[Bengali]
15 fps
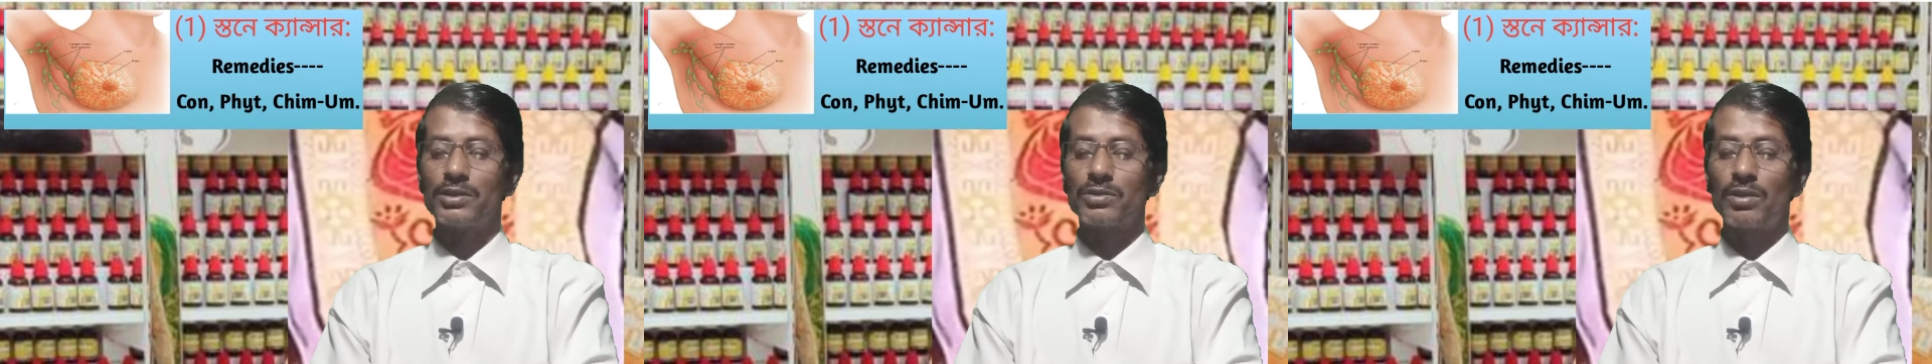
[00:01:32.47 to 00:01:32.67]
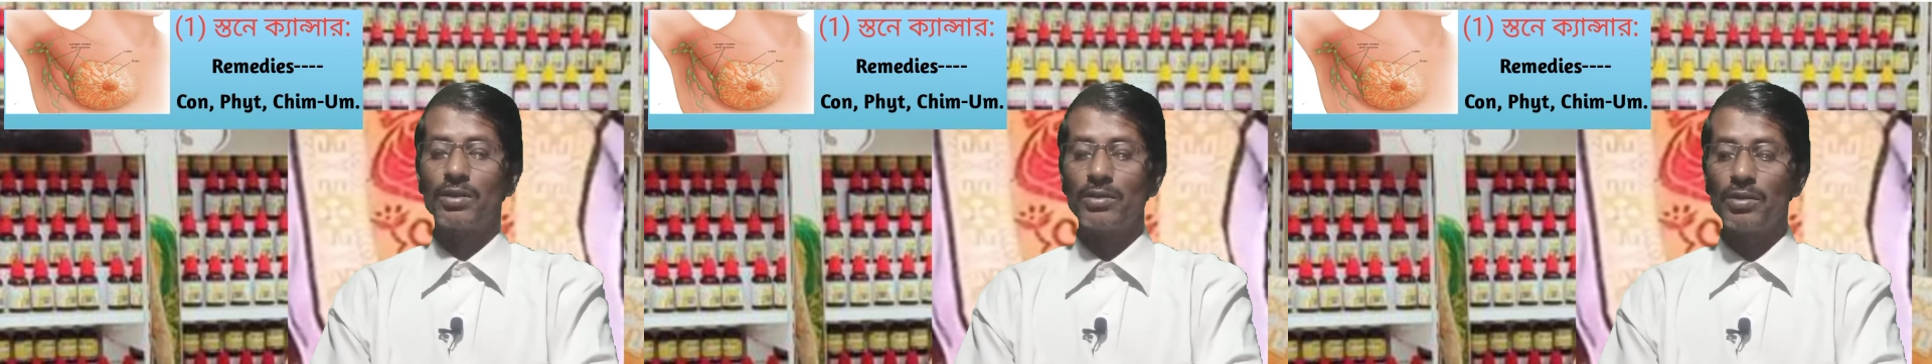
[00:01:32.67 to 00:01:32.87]

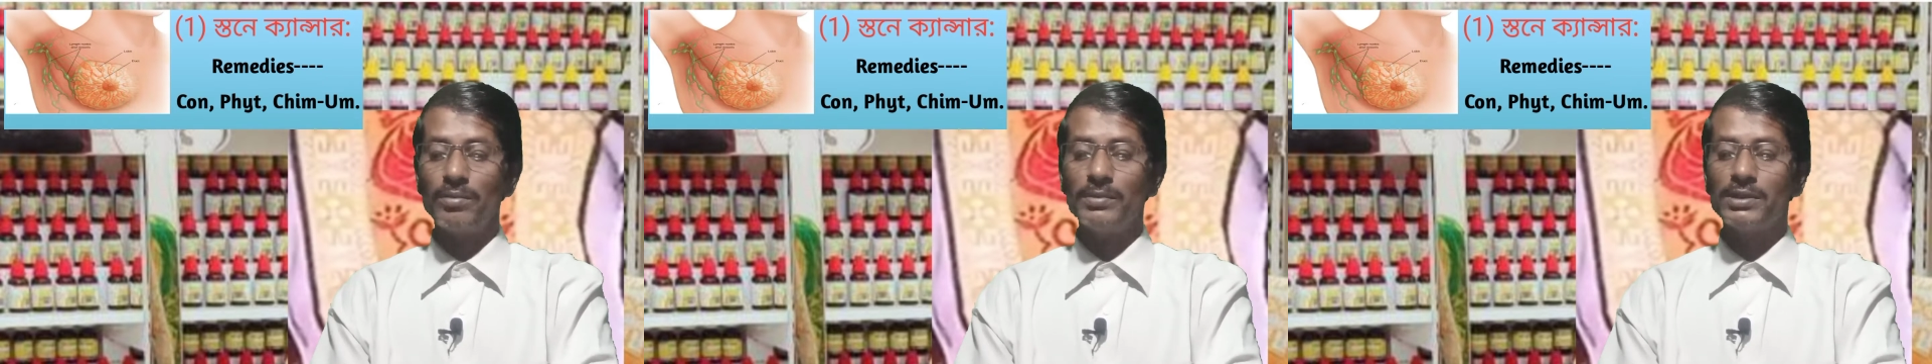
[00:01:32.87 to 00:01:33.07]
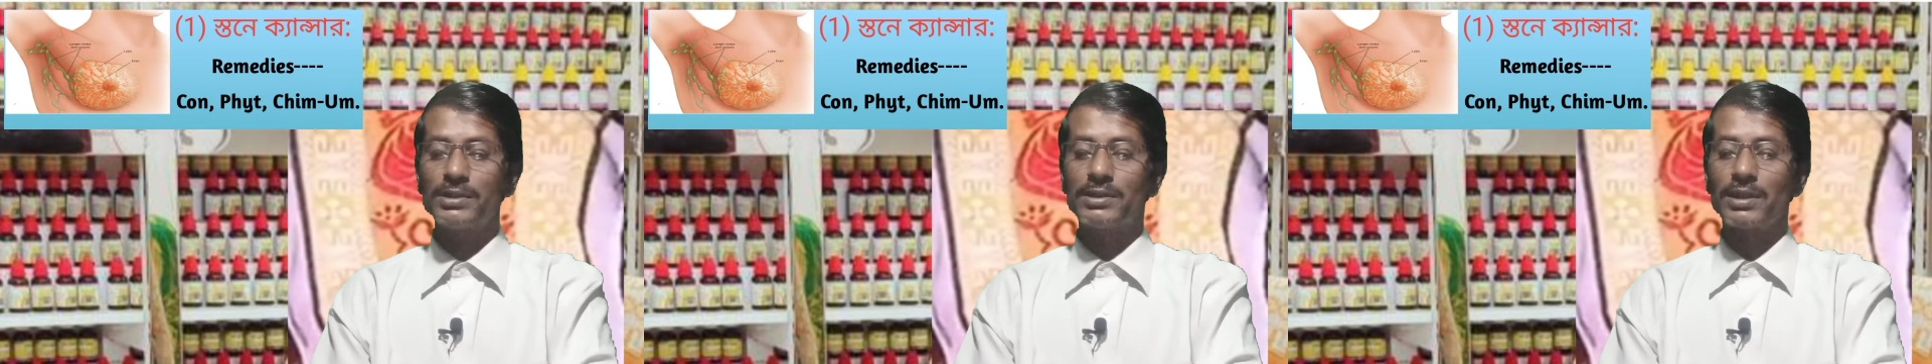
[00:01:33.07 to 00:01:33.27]

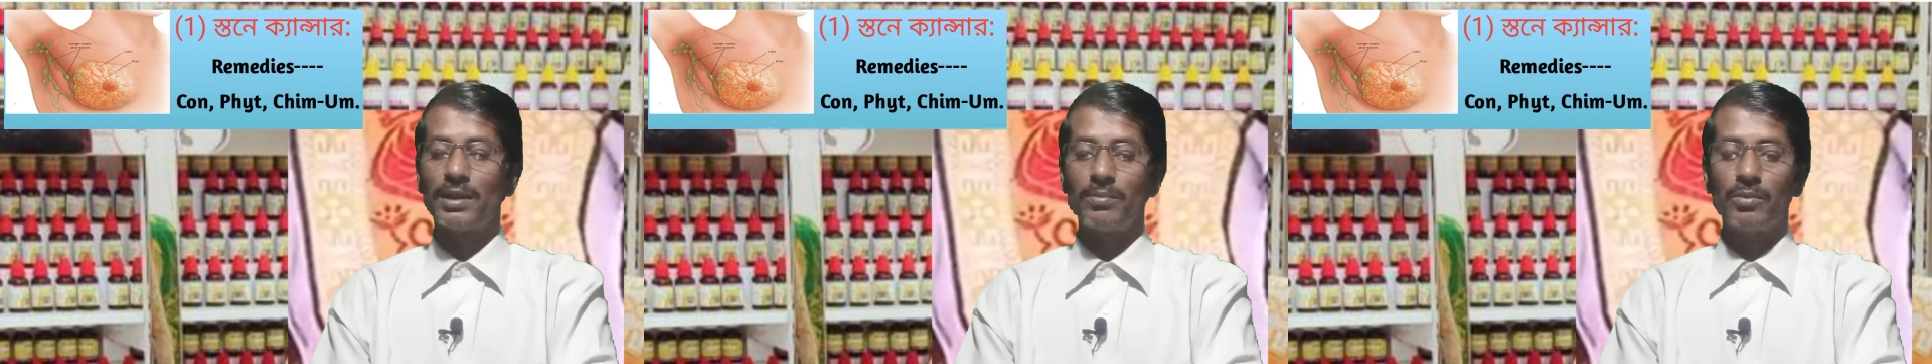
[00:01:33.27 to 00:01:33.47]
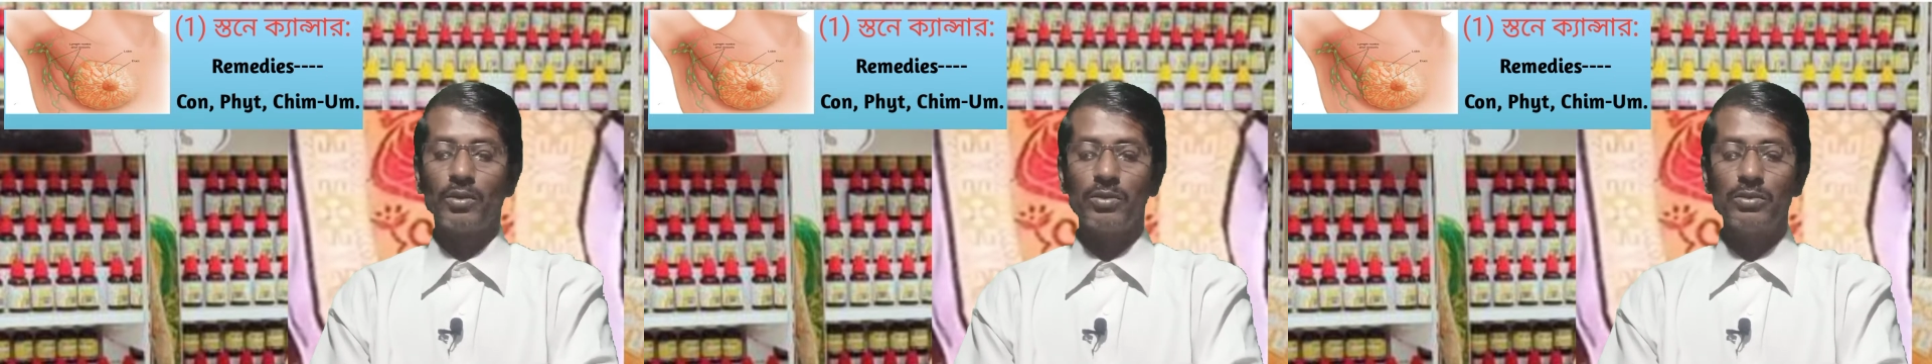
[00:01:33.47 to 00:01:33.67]

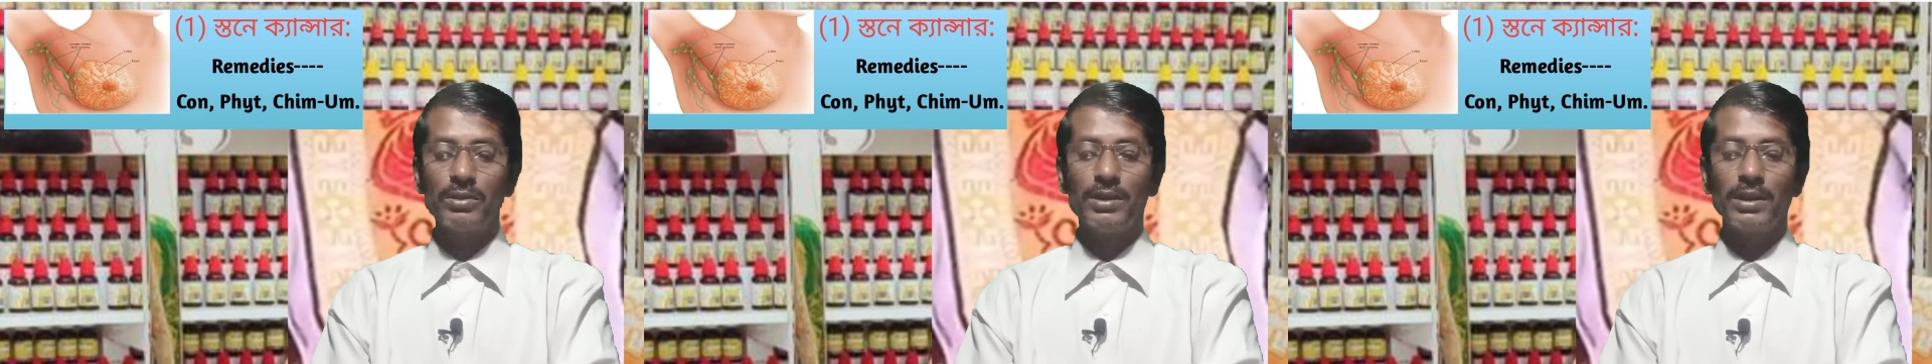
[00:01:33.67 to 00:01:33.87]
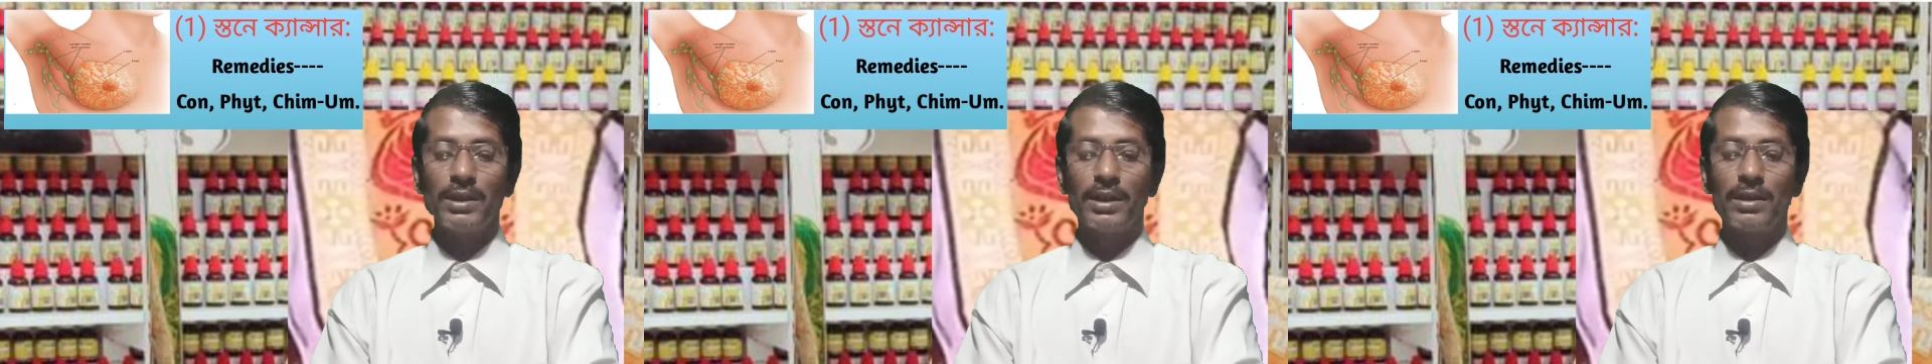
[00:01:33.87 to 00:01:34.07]
সঙ্গমিচ্ছা
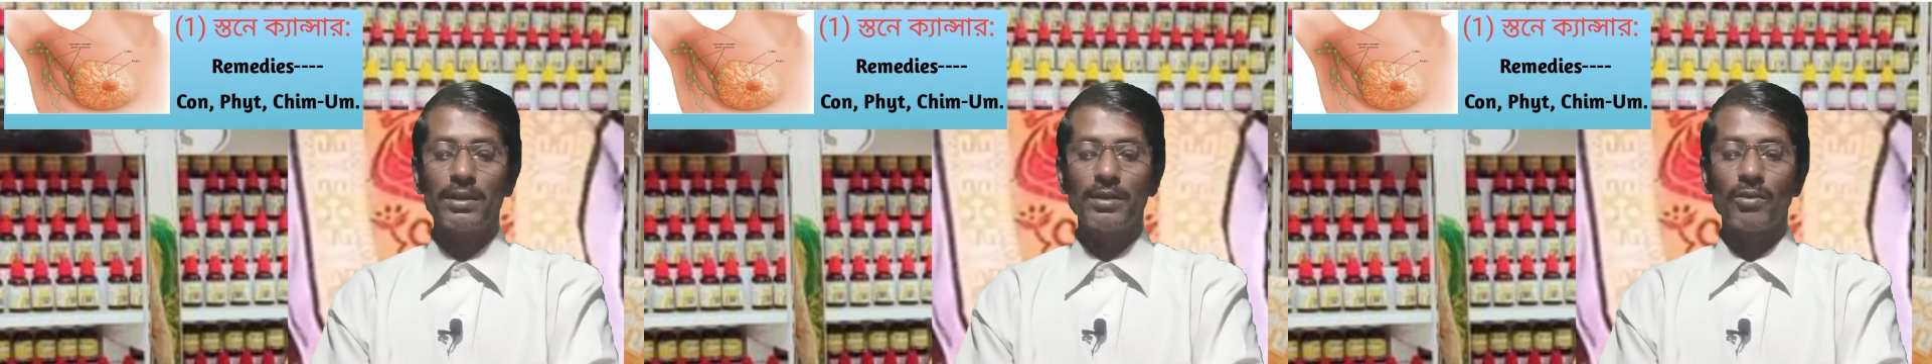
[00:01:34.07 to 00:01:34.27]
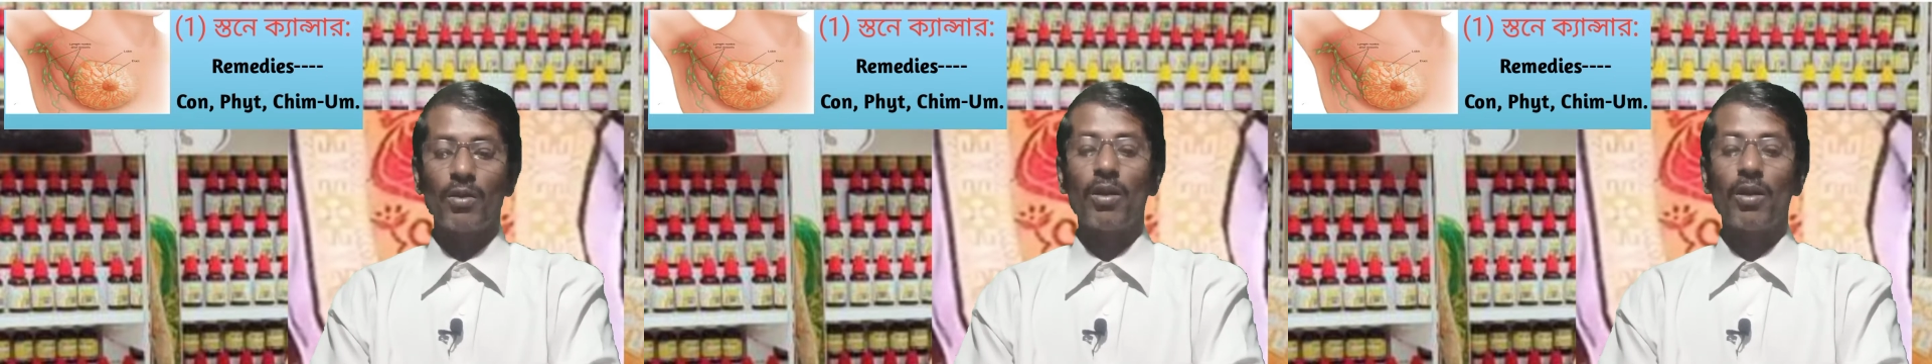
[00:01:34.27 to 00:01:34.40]
বহুদিনের